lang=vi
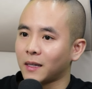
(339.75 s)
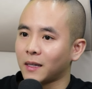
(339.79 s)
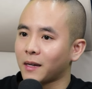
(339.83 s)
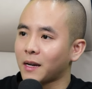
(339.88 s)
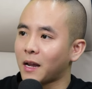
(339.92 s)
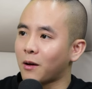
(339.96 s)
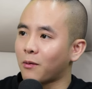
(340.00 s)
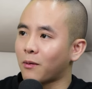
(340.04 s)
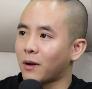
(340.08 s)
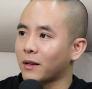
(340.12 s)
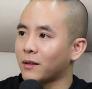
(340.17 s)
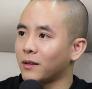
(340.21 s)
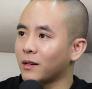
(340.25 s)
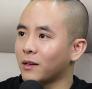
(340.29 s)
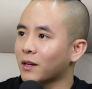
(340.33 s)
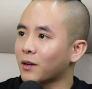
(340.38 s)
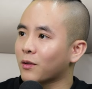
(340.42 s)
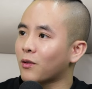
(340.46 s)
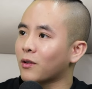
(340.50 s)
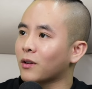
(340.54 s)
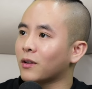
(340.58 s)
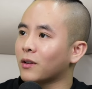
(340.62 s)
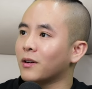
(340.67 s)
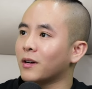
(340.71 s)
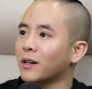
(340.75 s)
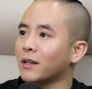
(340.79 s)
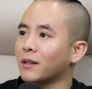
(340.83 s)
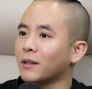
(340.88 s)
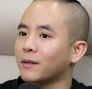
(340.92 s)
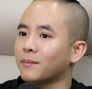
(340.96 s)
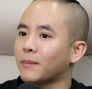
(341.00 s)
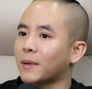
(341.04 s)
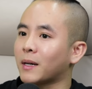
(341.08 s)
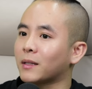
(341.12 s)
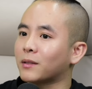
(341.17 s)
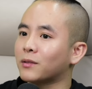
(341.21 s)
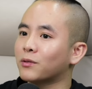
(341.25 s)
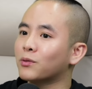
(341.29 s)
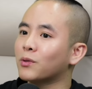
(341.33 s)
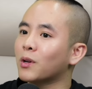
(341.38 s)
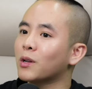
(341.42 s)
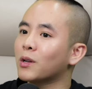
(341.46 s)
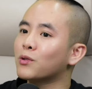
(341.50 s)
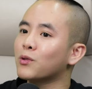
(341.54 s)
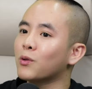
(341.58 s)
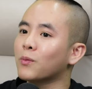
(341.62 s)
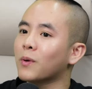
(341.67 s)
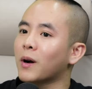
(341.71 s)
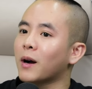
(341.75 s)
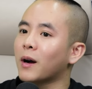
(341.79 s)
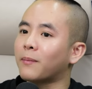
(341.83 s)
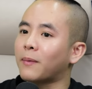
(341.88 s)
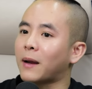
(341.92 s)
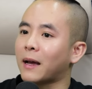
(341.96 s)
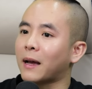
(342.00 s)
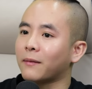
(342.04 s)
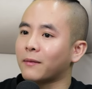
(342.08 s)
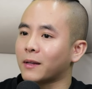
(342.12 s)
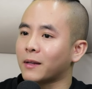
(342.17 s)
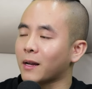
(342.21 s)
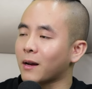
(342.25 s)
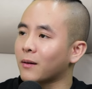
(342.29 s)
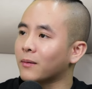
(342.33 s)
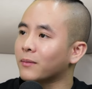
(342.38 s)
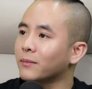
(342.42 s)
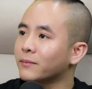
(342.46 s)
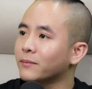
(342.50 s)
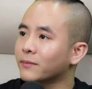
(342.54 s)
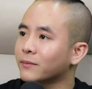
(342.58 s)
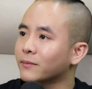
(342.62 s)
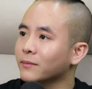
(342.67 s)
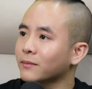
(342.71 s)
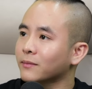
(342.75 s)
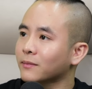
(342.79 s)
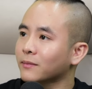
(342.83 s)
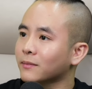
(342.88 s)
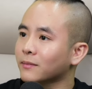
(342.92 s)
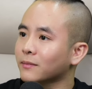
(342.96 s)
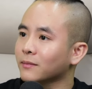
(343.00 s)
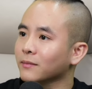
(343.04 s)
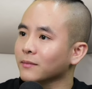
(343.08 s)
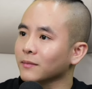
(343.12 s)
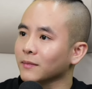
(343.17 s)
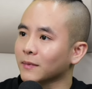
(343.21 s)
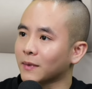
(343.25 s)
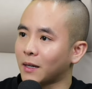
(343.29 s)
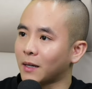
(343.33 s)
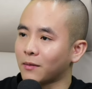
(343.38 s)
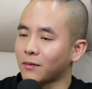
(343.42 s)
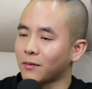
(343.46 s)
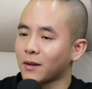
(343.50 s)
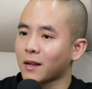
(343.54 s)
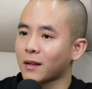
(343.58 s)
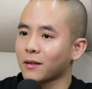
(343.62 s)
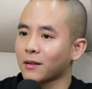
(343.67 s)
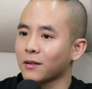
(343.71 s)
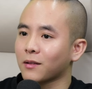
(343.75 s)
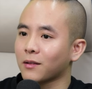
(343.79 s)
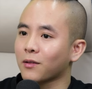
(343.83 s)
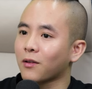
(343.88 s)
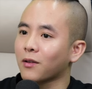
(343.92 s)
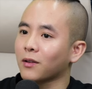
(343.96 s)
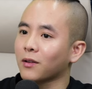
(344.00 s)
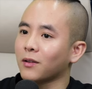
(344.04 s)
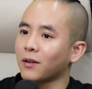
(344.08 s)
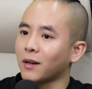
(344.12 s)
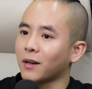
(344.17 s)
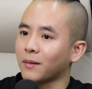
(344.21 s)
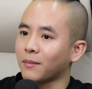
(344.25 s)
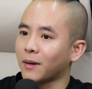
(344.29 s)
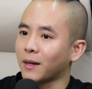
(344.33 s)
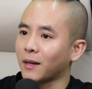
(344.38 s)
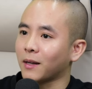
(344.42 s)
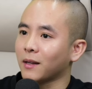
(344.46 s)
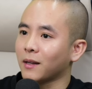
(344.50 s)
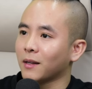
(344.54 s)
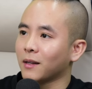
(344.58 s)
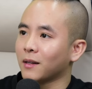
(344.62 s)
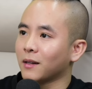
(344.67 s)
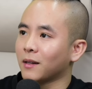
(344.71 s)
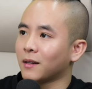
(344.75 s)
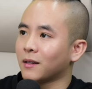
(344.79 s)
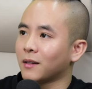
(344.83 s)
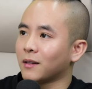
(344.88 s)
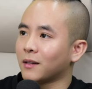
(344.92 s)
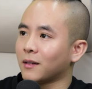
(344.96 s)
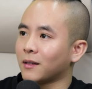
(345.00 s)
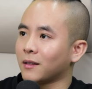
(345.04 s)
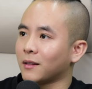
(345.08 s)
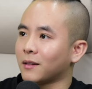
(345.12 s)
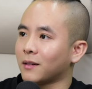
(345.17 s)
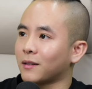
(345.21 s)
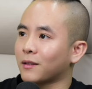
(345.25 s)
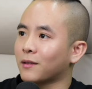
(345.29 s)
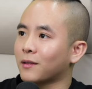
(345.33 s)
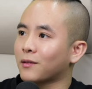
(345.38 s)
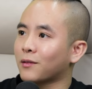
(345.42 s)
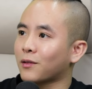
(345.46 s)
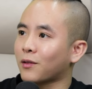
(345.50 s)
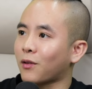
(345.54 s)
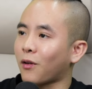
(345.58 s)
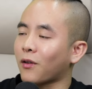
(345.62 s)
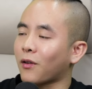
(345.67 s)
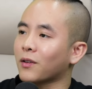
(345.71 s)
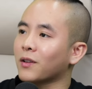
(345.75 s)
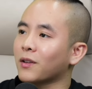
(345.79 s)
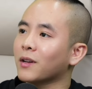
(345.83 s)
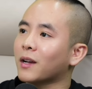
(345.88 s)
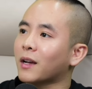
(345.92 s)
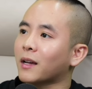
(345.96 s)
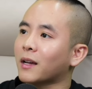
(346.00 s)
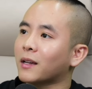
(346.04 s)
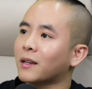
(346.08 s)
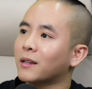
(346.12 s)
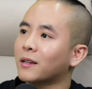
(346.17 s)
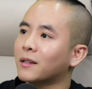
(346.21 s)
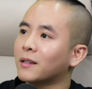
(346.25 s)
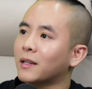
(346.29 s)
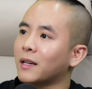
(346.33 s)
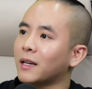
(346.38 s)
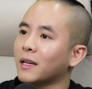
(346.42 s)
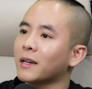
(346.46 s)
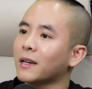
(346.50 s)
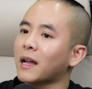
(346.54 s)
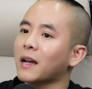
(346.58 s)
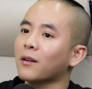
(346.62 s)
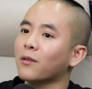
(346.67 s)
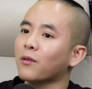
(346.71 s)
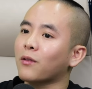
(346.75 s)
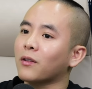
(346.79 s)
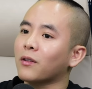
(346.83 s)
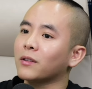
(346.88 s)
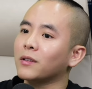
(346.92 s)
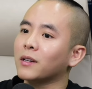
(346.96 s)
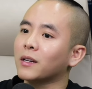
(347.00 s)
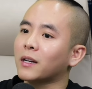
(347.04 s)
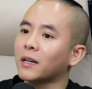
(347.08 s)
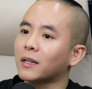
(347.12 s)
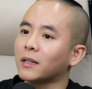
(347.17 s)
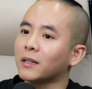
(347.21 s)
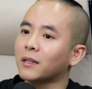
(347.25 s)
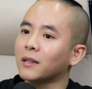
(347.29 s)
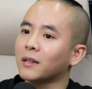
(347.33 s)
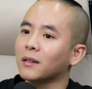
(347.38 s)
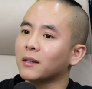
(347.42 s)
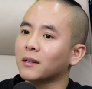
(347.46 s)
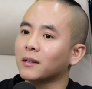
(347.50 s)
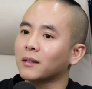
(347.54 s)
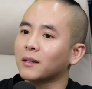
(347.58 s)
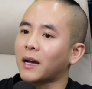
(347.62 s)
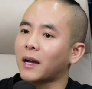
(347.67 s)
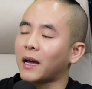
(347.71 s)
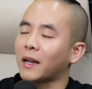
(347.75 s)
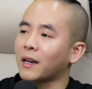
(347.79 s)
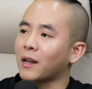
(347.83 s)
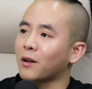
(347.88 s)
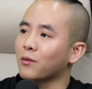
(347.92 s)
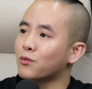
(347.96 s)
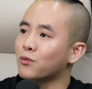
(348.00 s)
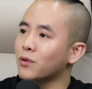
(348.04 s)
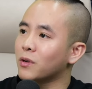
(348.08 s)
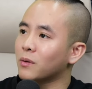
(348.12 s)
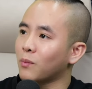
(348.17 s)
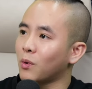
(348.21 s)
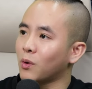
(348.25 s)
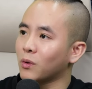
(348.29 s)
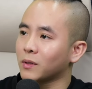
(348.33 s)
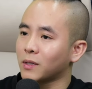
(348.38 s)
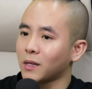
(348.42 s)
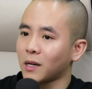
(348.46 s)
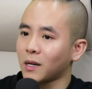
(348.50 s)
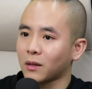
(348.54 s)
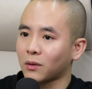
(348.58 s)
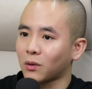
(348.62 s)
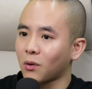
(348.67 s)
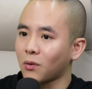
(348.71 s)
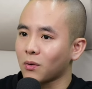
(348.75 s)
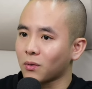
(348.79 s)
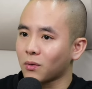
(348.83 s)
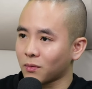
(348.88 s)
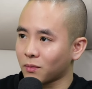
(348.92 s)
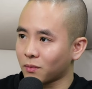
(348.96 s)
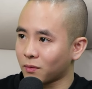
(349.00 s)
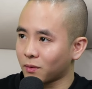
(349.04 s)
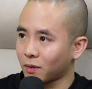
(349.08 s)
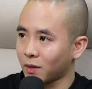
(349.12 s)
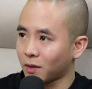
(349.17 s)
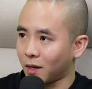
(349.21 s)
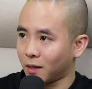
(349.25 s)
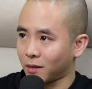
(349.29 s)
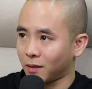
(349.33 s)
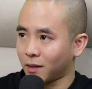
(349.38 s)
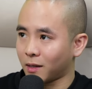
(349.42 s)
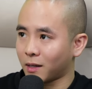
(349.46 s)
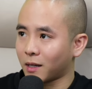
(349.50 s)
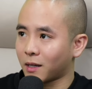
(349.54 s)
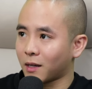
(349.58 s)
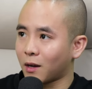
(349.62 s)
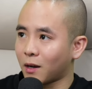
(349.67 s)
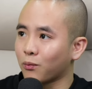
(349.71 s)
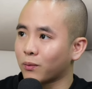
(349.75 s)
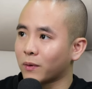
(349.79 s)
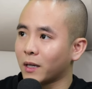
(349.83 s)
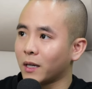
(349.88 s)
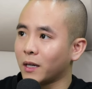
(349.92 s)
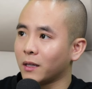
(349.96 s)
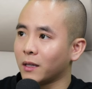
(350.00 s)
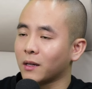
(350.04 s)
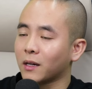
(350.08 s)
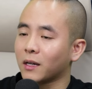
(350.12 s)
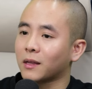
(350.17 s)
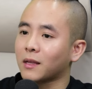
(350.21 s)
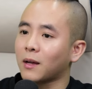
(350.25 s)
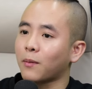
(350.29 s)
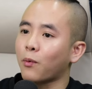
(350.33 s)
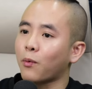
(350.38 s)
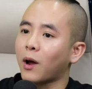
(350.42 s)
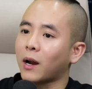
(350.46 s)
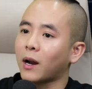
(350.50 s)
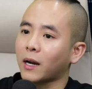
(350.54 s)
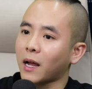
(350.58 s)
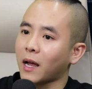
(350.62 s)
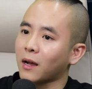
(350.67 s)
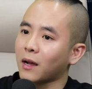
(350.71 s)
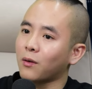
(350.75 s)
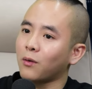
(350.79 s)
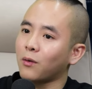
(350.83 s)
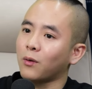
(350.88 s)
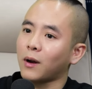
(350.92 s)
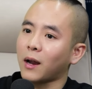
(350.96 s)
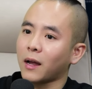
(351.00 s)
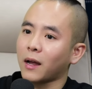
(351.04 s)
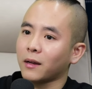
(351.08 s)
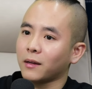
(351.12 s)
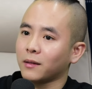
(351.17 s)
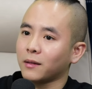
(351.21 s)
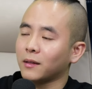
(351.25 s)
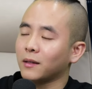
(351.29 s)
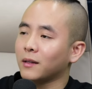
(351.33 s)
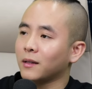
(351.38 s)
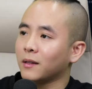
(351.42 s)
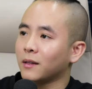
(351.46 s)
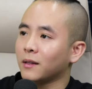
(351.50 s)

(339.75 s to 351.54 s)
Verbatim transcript: thế đều là những cái con người mà xuất chúng hợp lại với nhau đều là những con người mà uh, có những cái kỹ năng có những cái khả năng chuyên môn rất là tốt ở những cái công ty những cái tập đoàn khác ngồi lại